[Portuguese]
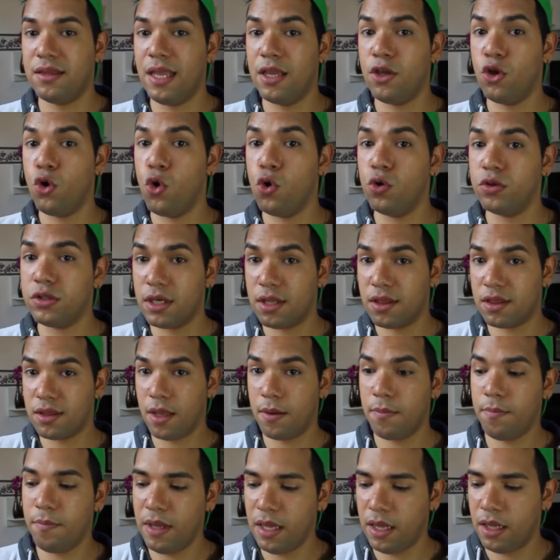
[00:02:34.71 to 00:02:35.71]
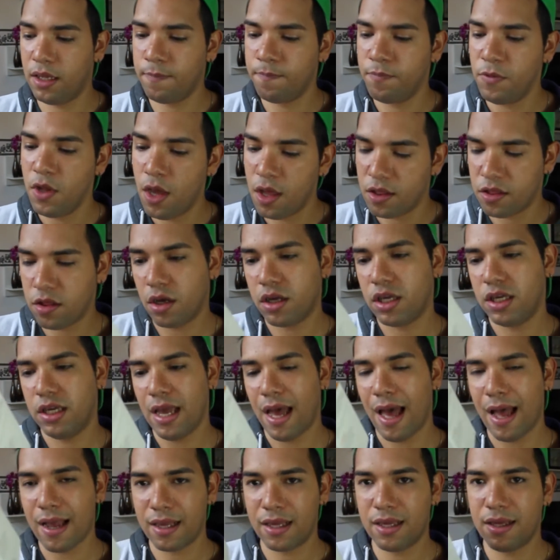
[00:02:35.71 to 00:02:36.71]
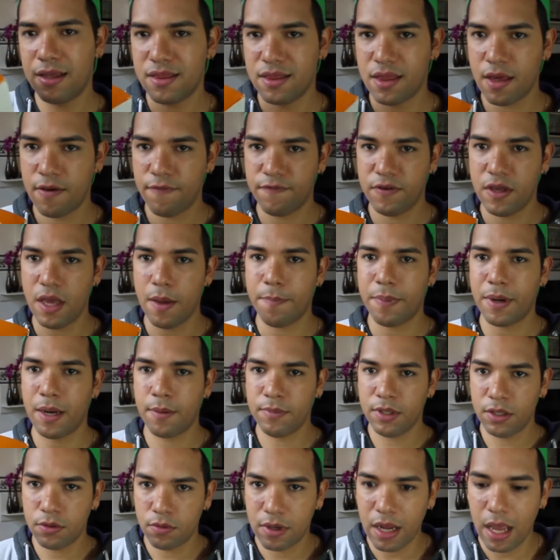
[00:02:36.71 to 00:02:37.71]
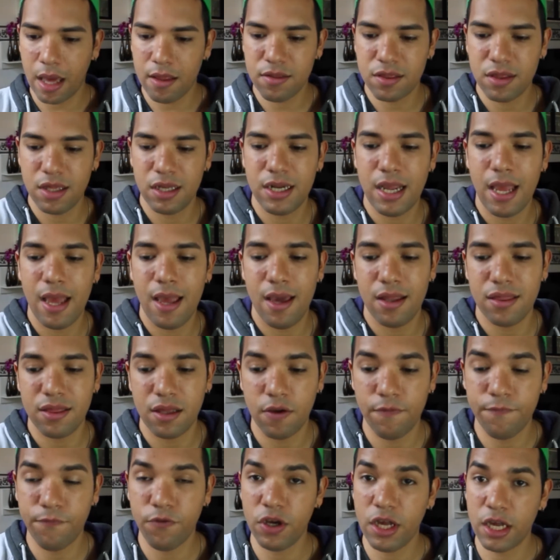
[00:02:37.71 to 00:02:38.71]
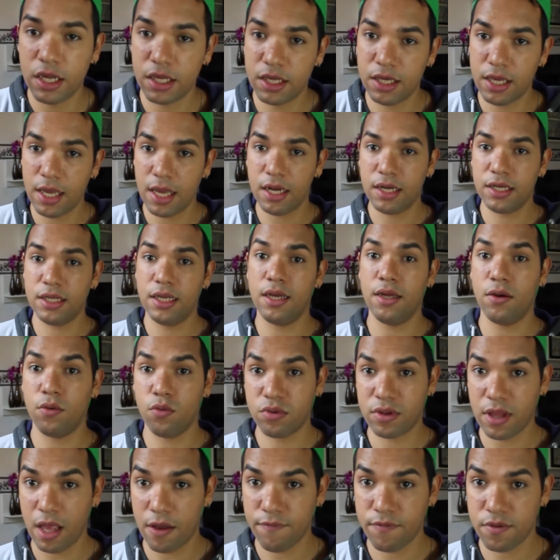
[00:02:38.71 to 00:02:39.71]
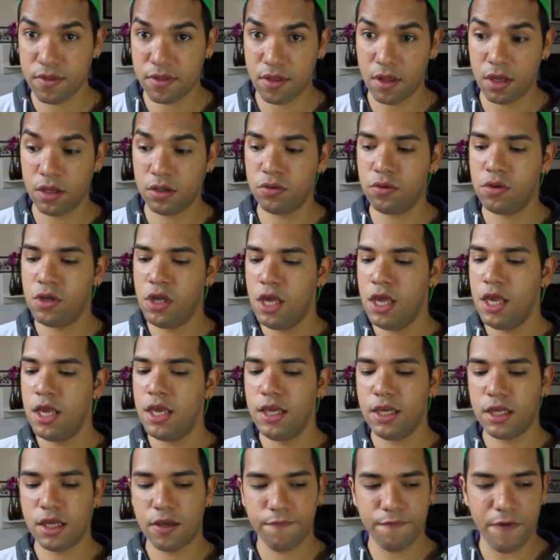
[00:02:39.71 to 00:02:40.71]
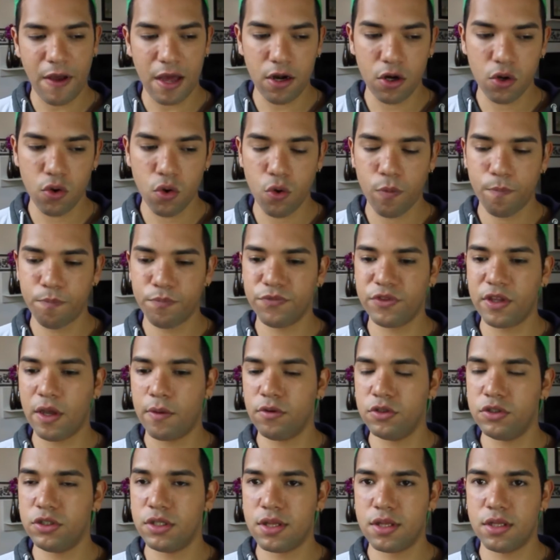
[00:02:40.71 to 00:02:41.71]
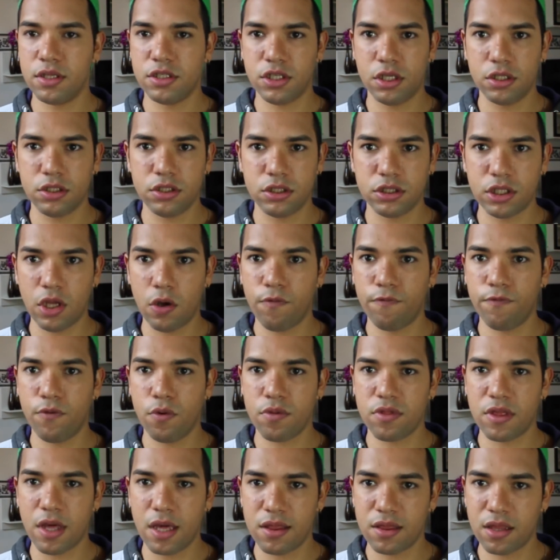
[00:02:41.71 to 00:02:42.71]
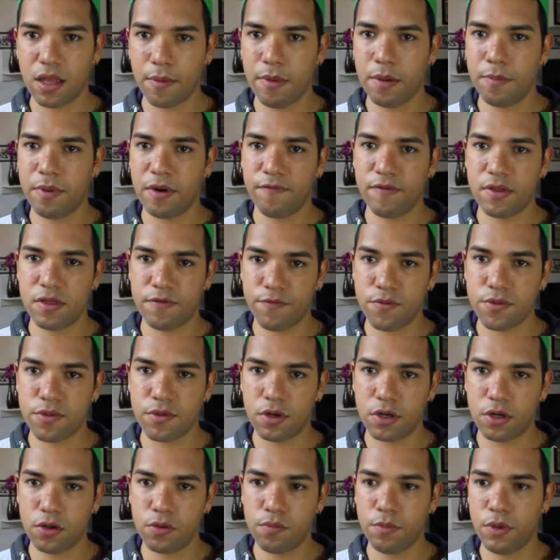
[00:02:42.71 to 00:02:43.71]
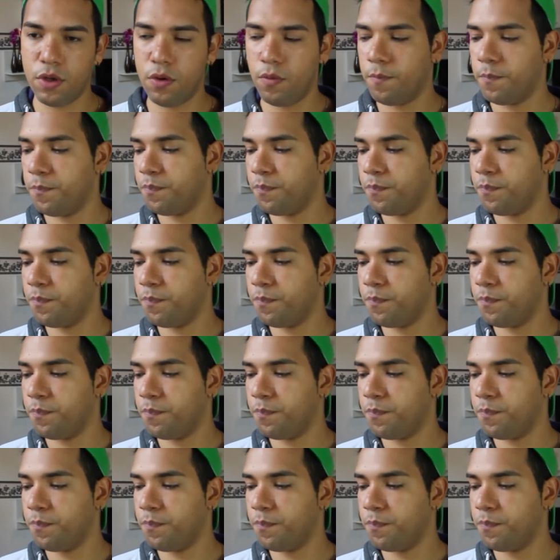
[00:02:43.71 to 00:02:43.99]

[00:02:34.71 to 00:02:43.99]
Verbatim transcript: Tem outras também. Só que aqui servia pra mim, no caso, seria essa, que foi aqui ali eh, eu tava usando que falou. Então eu disse, gente, então vou usar isso também para ver se funciona no meu.